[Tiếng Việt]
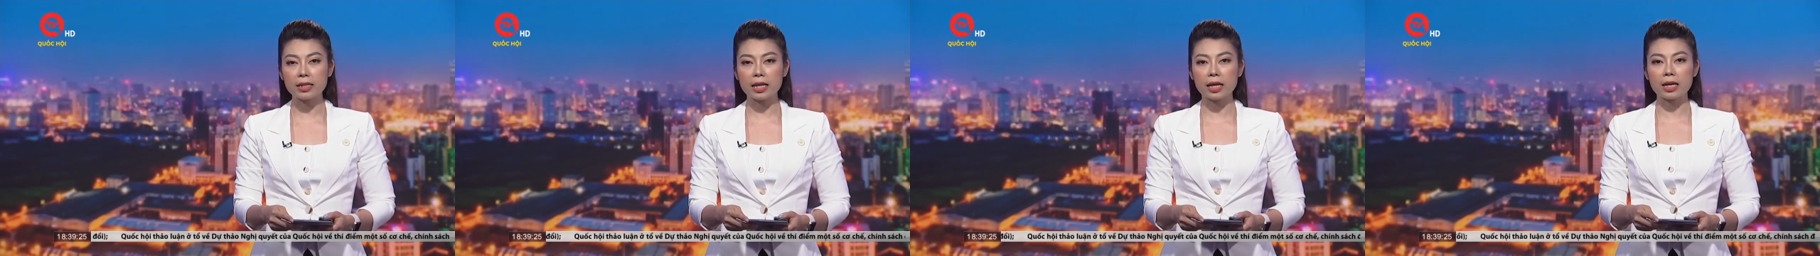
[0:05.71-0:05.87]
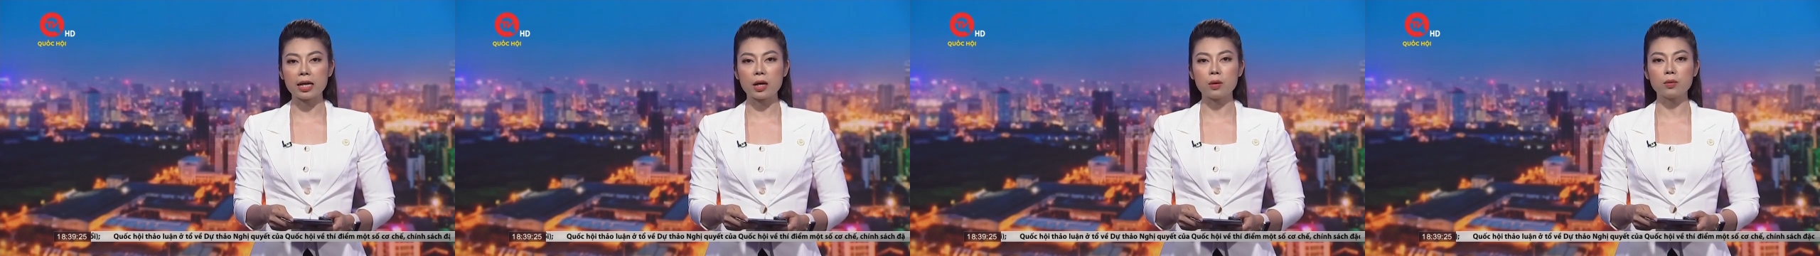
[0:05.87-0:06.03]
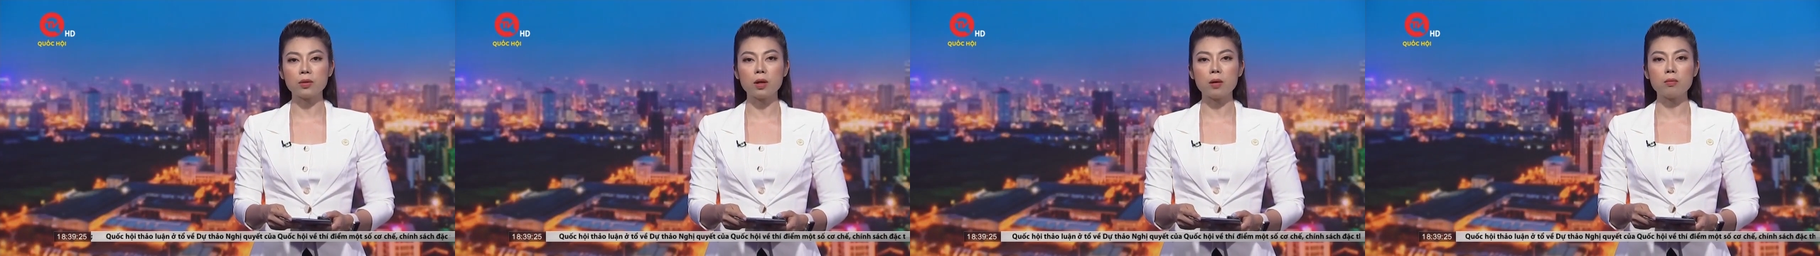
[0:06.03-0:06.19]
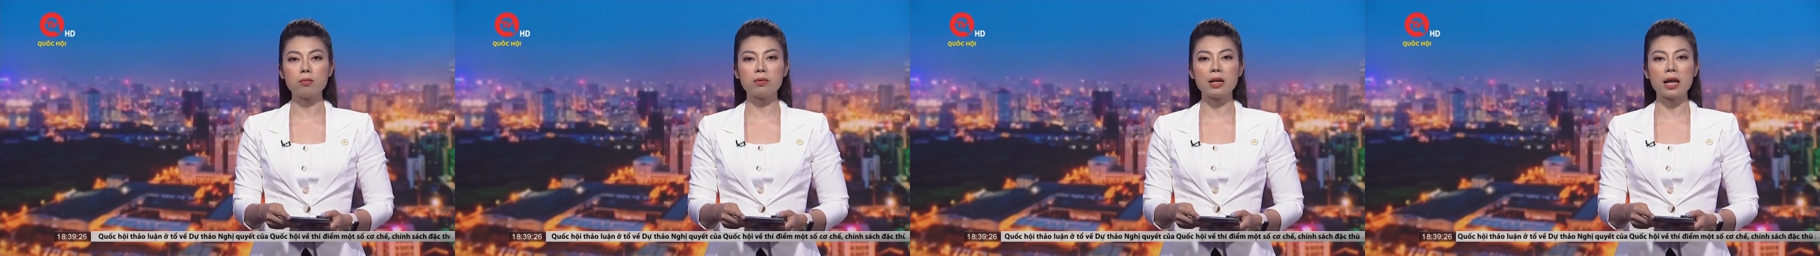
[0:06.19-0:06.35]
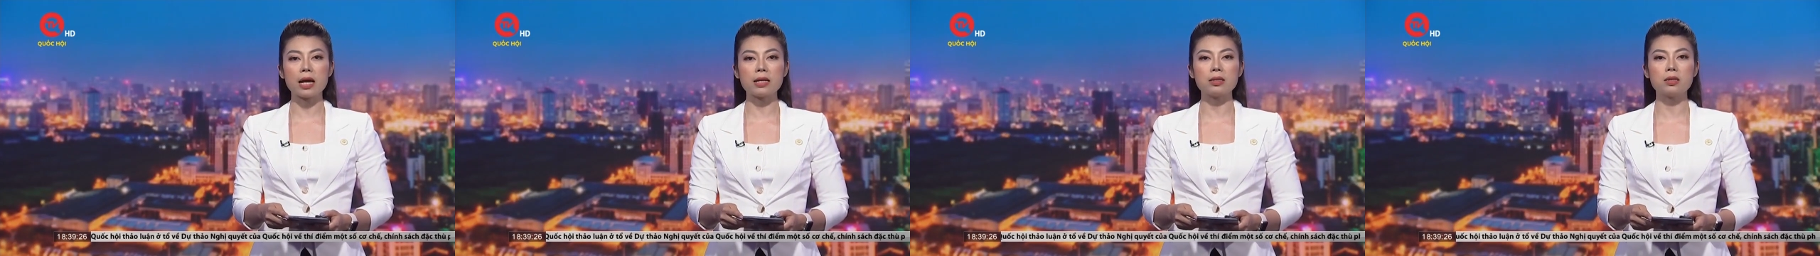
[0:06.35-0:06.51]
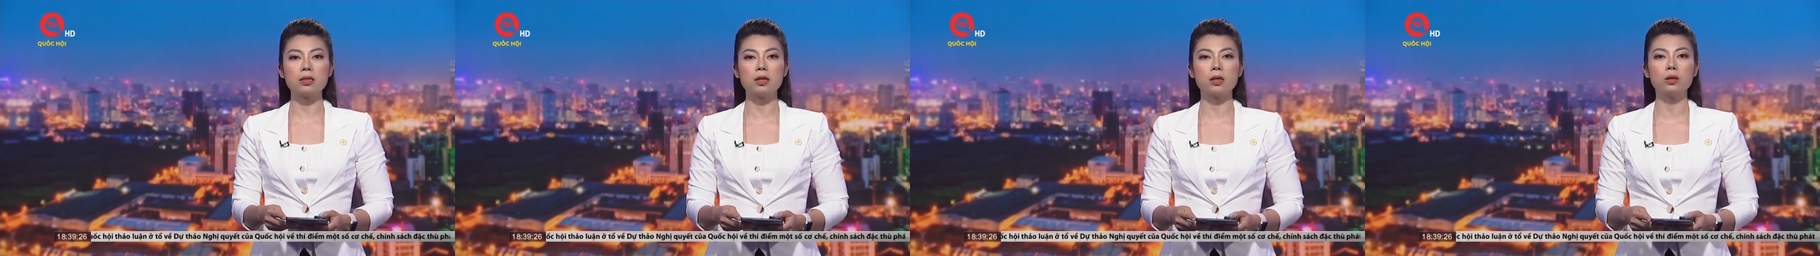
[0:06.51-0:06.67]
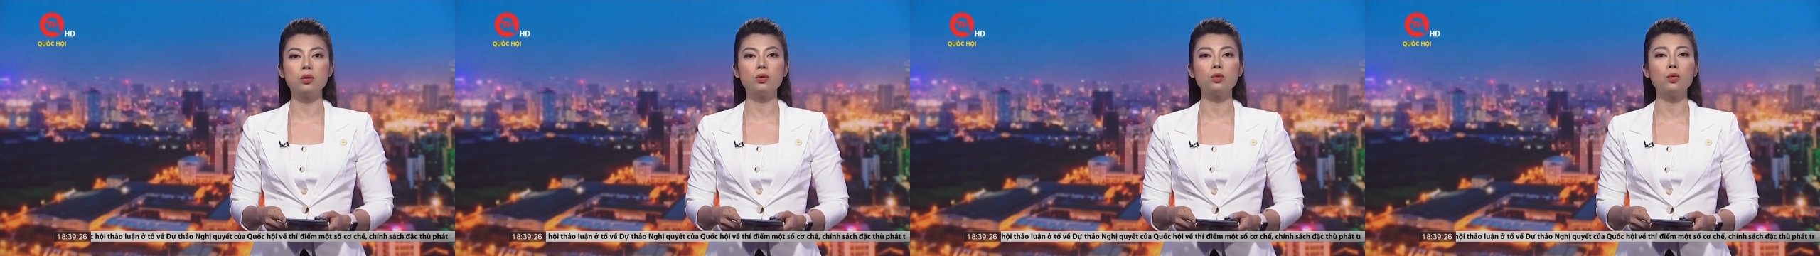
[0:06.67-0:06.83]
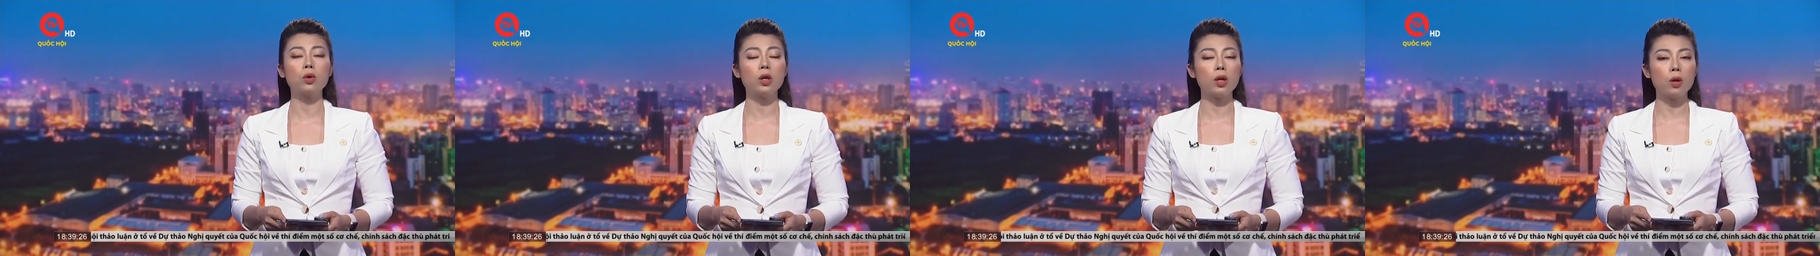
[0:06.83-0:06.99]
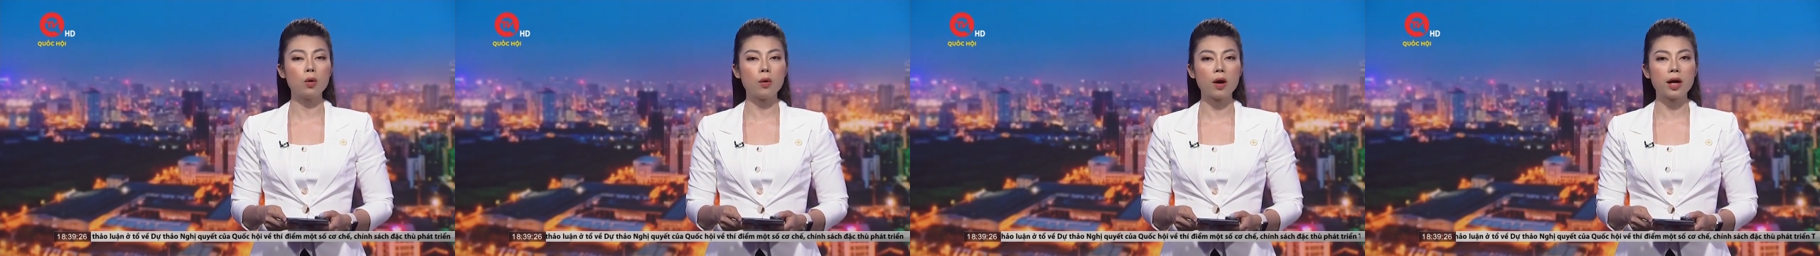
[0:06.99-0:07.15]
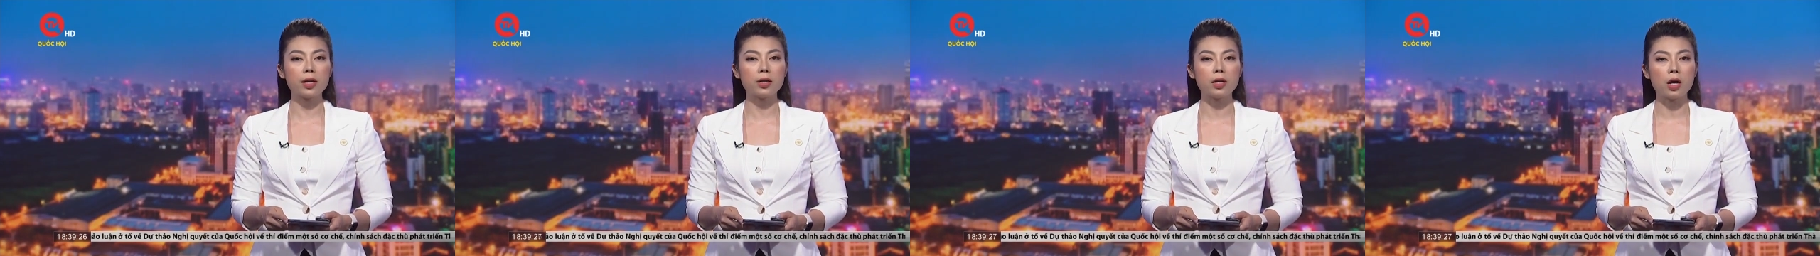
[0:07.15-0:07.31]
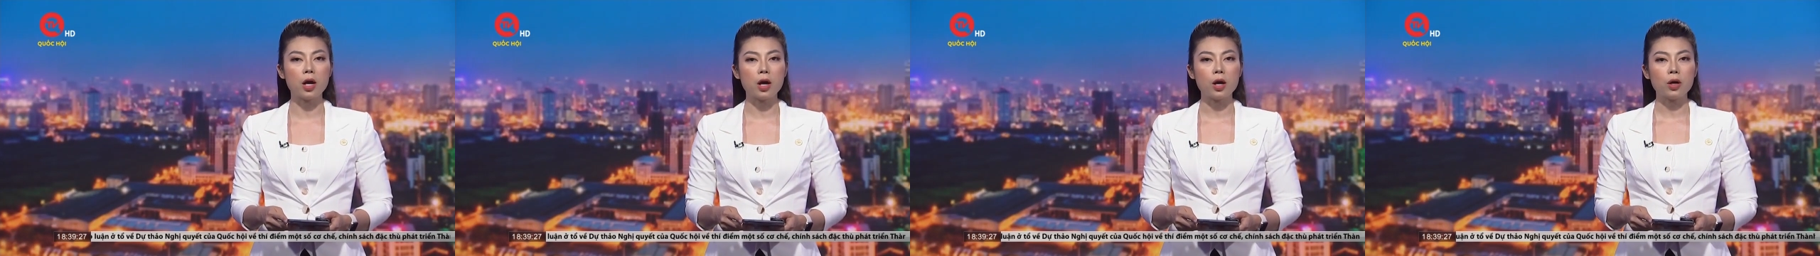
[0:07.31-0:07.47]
tại cao tốc La Sơn Túy Loan,